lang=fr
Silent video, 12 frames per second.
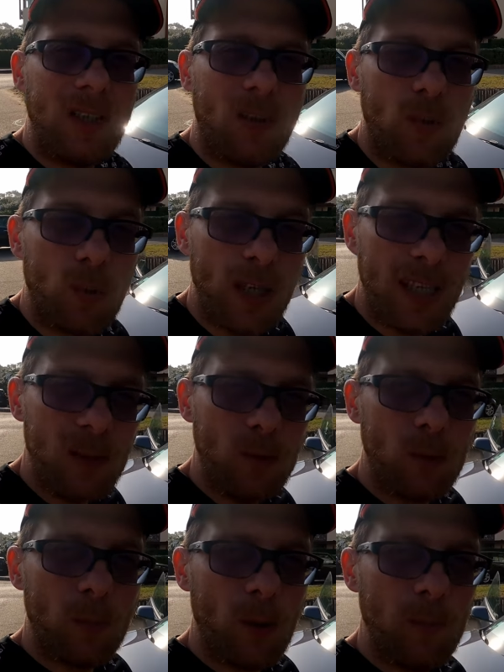Donc voilà,
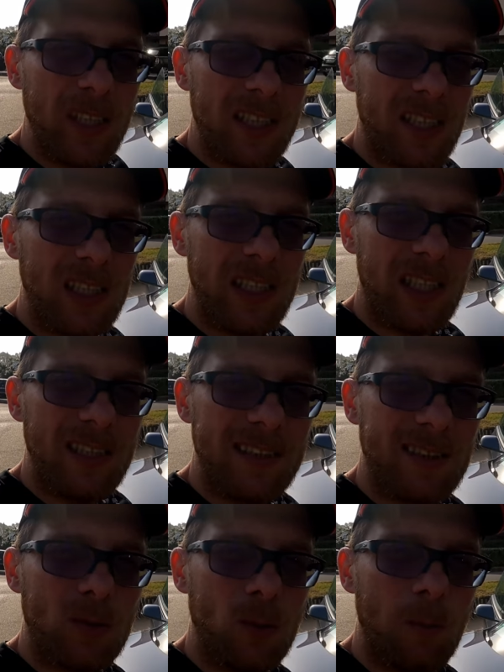le premier trajet aller
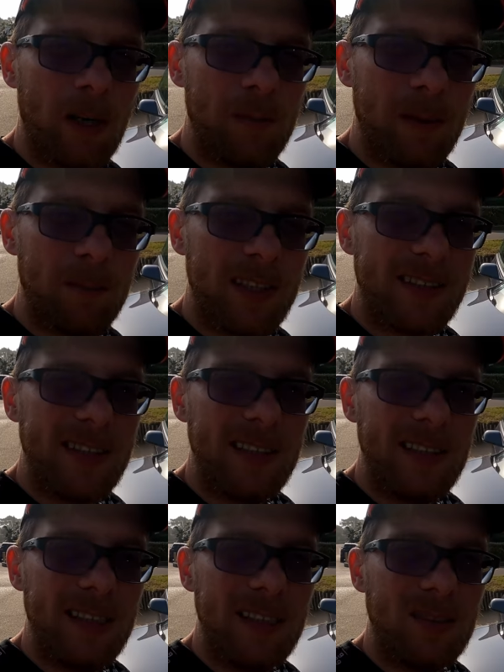c'est super bien
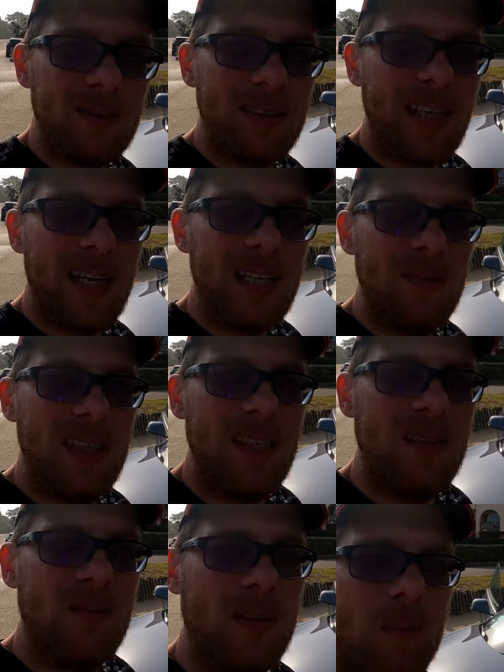passé, on est arrivé, il